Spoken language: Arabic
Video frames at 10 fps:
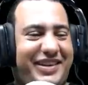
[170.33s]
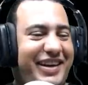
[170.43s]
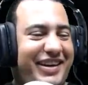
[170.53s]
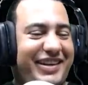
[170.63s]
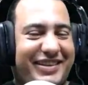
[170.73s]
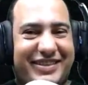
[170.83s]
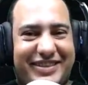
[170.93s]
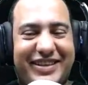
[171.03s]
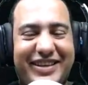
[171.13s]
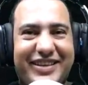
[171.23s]
انت
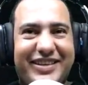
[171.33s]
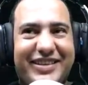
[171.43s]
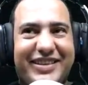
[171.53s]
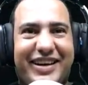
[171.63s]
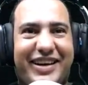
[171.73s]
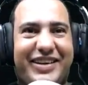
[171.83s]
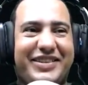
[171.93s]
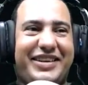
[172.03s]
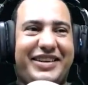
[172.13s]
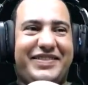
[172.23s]
هتسيبه يعني يا كينج عادي
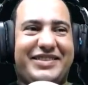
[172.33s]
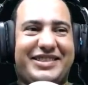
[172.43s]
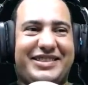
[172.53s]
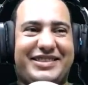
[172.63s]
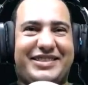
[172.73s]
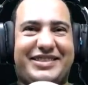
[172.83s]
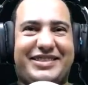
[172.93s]
يعلم إيه علينا كده؟